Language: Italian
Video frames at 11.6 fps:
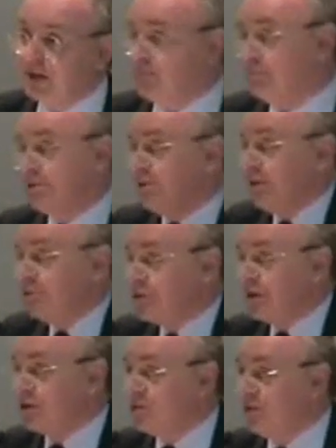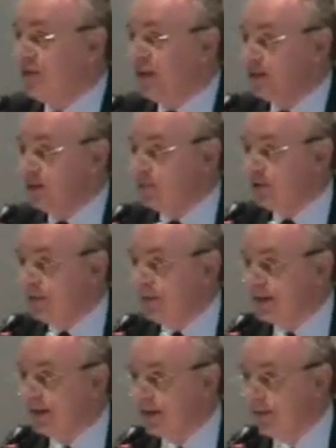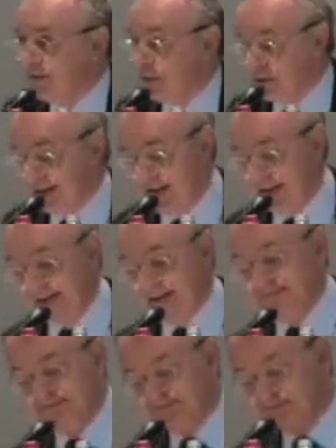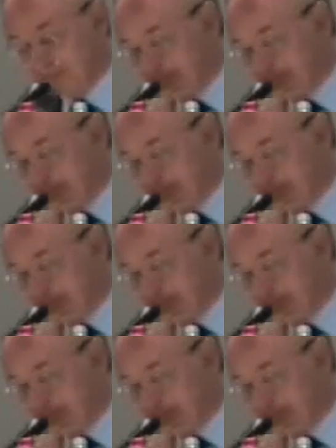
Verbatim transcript: Ecco, tanto si sa che sono falsi, è inutile perdere tempo a guardarli.